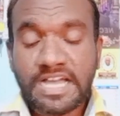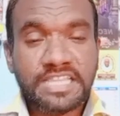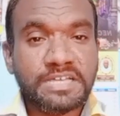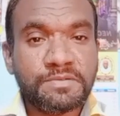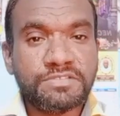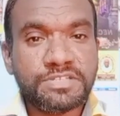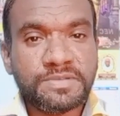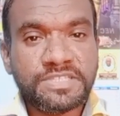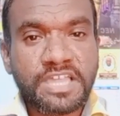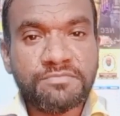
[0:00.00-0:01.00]
அதுக்கப்புறம் வந்துட்டு
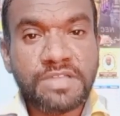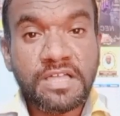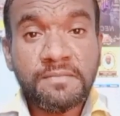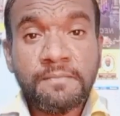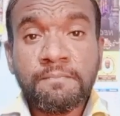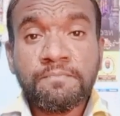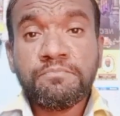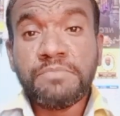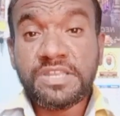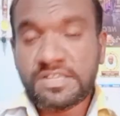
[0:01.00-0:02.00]
பார்த்தீங்க அப்படின்னா
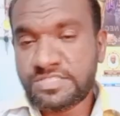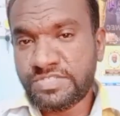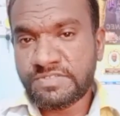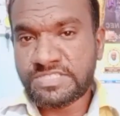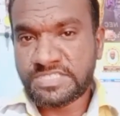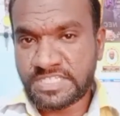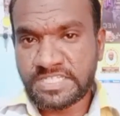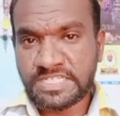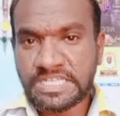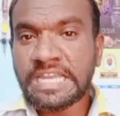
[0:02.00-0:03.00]
மெட்ராஸ் யூனிவர்சிட்டி
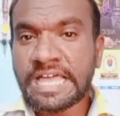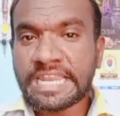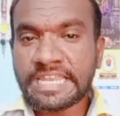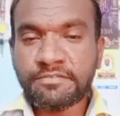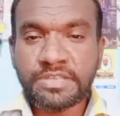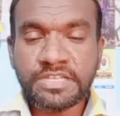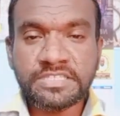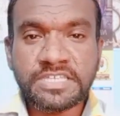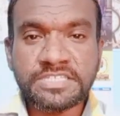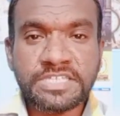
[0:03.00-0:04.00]
நிறைய பேருக்கு
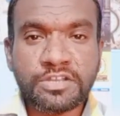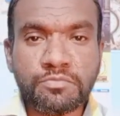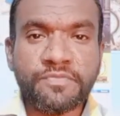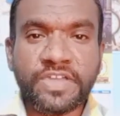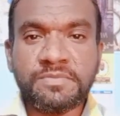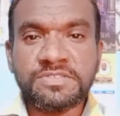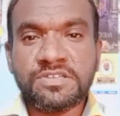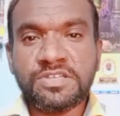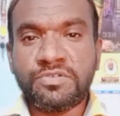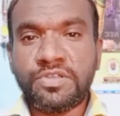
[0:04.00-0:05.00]
தெரிஞ்ச ரொம்ப
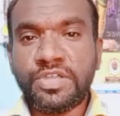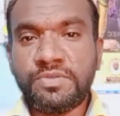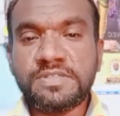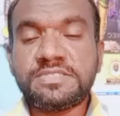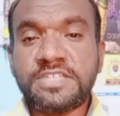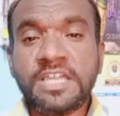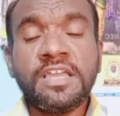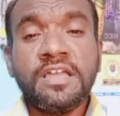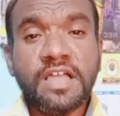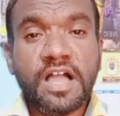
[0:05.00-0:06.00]
ஃபேமஸான ஒரு யூனிவர்சிட்டி
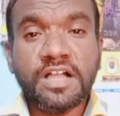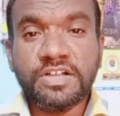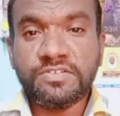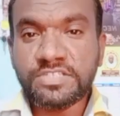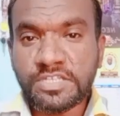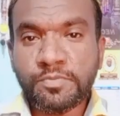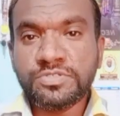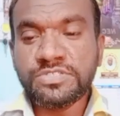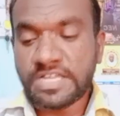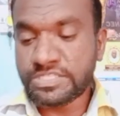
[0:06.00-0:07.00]
அங்கே வந்துட்டு
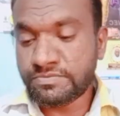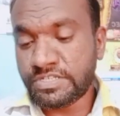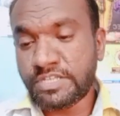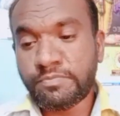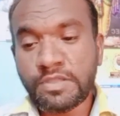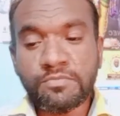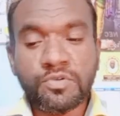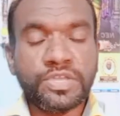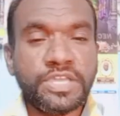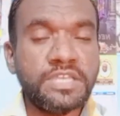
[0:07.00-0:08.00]
போஸ்ட் கிராஜுவேட் டிப்ளமோ
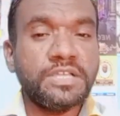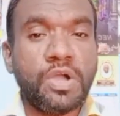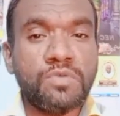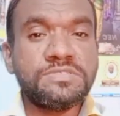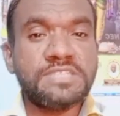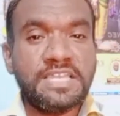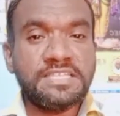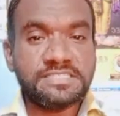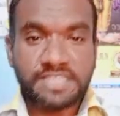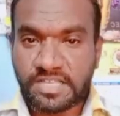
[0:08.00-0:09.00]
இன்
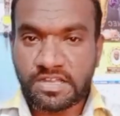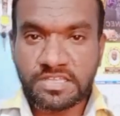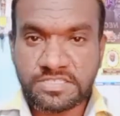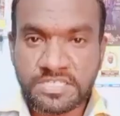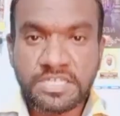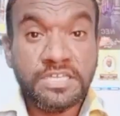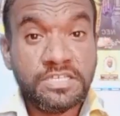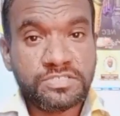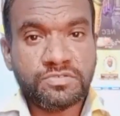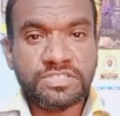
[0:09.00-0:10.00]
கவுன்சிலிங் சைக்காலஜி
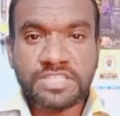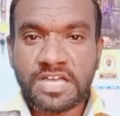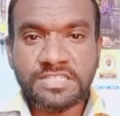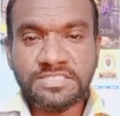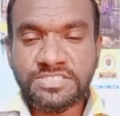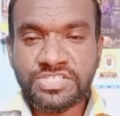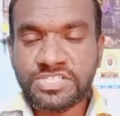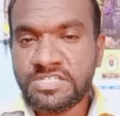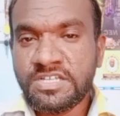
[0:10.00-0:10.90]
ஸோ இந்த அஞ்சு